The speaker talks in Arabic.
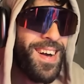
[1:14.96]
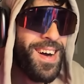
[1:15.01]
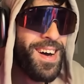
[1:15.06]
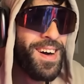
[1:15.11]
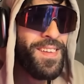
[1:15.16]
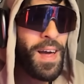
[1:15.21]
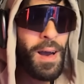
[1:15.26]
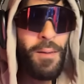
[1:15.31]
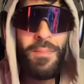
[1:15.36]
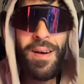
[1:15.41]

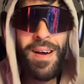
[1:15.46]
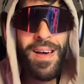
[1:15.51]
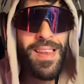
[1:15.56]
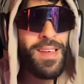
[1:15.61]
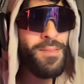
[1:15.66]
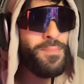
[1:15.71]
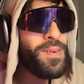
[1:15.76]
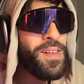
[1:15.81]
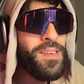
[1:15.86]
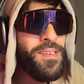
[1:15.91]
انا ما
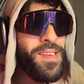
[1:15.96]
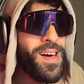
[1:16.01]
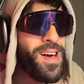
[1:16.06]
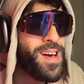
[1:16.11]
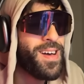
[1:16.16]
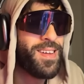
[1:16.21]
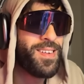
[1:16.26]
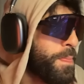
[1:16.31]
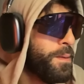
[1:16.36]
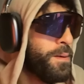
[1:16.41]
على
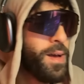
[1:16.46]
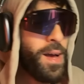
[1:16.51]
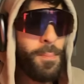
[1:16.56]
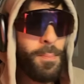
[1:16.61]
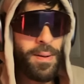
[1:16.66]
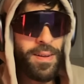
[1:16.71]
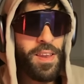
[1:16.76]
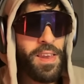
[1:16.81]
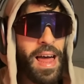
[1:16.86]
بالناش بغينا